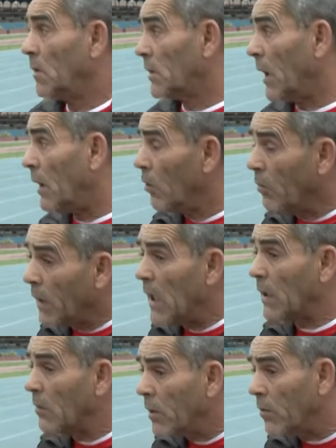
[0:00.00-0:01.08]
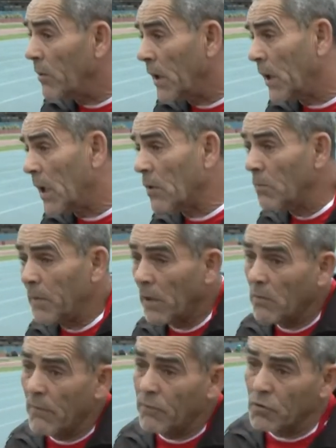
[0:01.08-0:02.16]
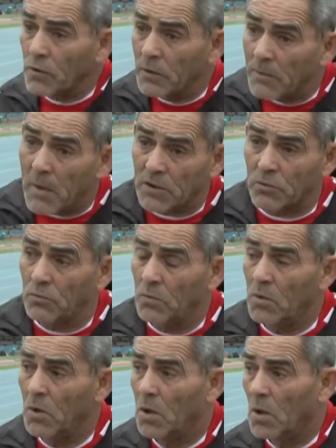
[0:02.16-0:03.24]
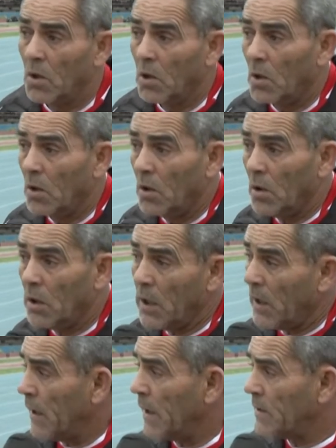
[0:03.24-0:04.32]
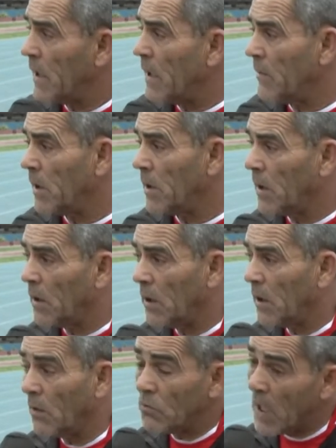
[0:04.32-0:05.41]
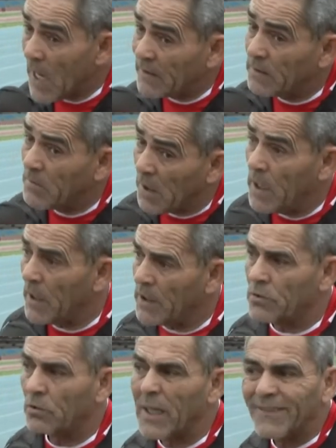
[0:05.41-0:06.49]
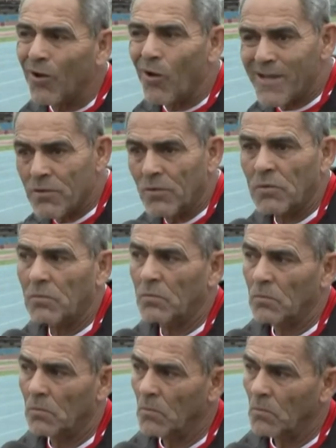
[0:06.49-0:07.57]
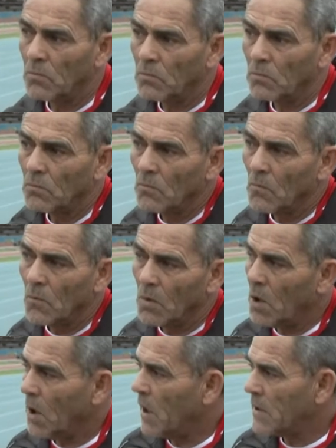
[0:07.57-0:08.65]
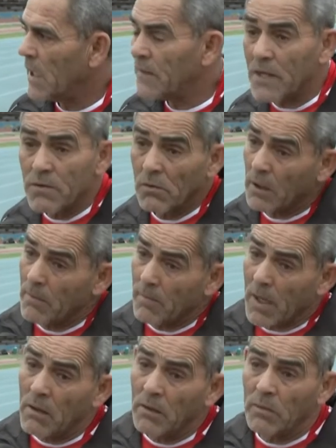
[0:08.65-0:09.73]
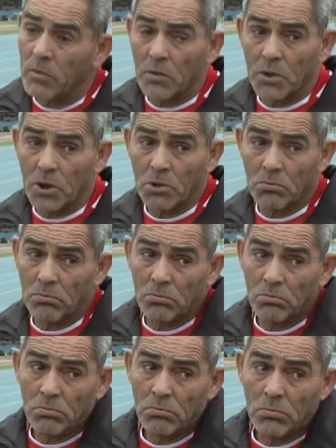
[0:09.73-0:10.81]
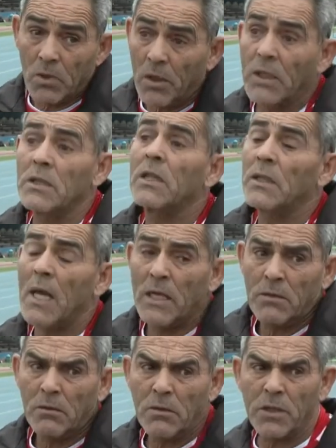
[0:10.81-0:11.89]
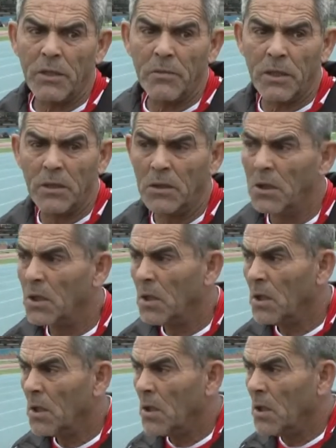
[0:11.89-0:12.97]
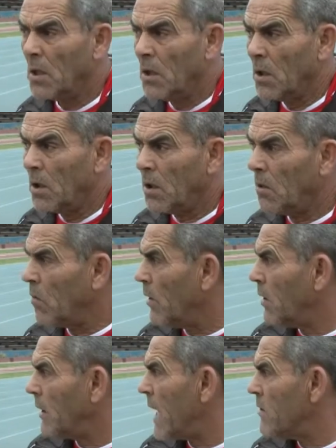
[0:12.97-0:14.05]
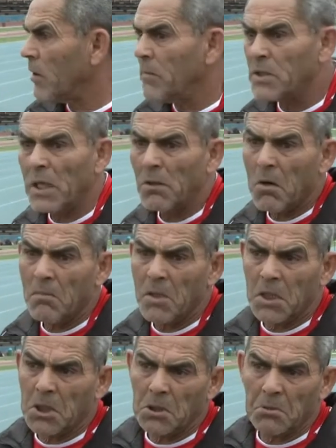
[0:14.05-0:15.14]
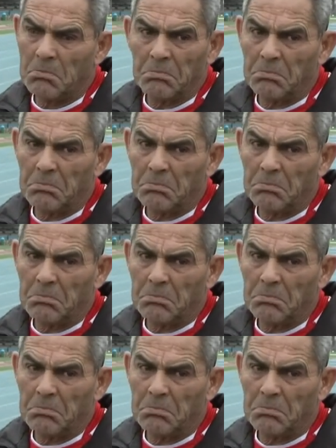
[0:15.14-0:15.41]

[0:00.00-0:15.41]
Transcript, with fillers: Se les olvida que, bueno, vienen a cumplir una función de paso y que desgraciadamente es una lástima que hayan hecho tanto daño, ¿no? Y que sean daños irreparables porque ahorita esa instalación no sirve y bueno, el daño que me hicieron a mí